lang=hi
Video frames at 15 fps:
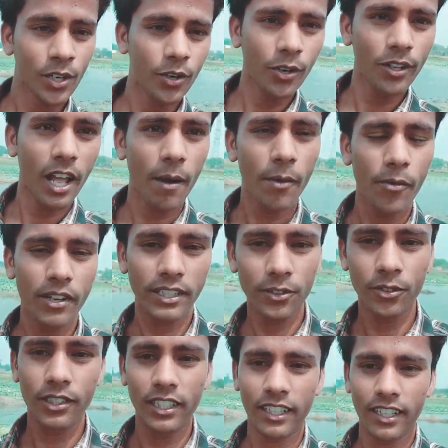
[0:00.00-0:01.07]
और यहाँ पे वैसी
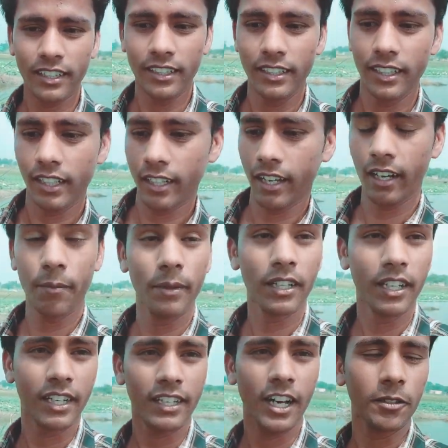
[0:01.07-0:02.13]
कोई दिक्कत नहीं है खैर अपने
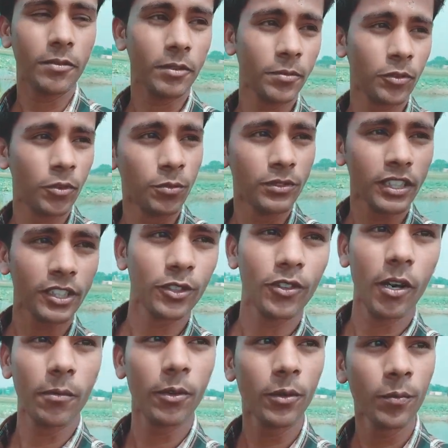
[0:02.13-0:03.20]
घर के आसपास में घूम सकते हो
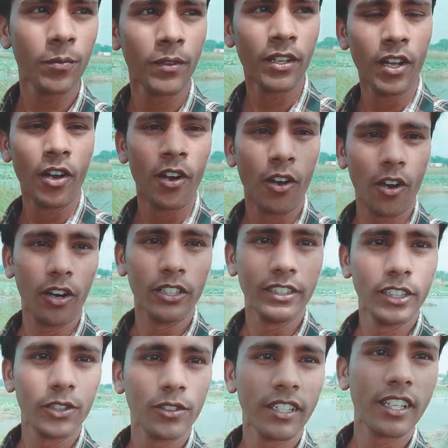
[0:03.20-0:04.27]
आप लोग और
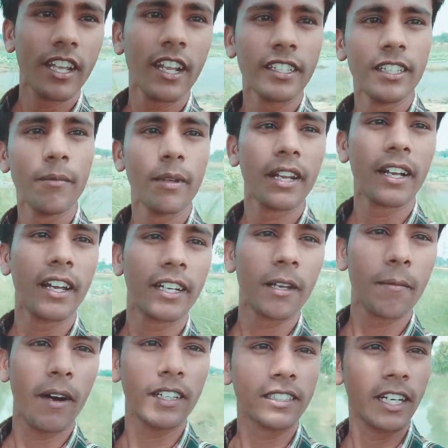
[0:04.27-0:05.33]
ये जो नज़ारा है ये मेरे घर के
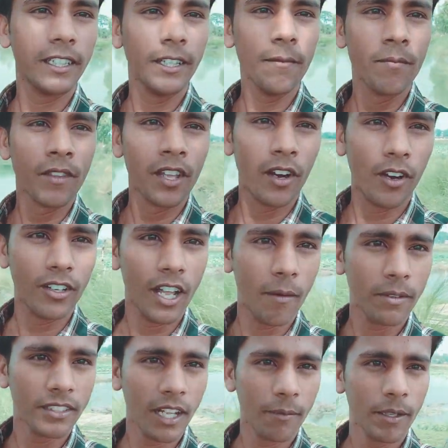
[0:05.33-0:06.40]
पास का ही है और यहाँ
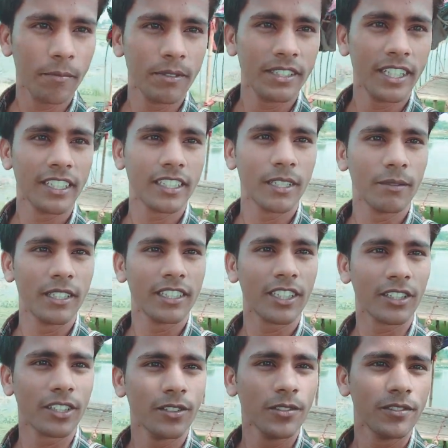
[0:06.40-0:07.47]
पे सामने पीछे की तरफ देख
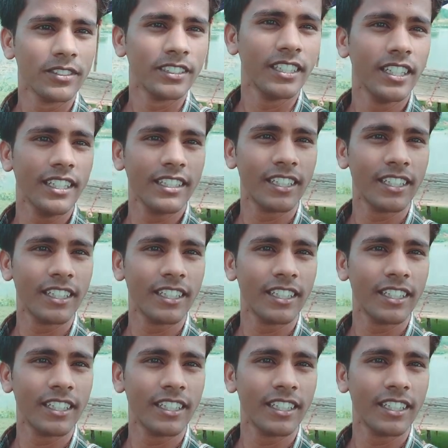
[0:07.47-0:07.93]
सकते हो ये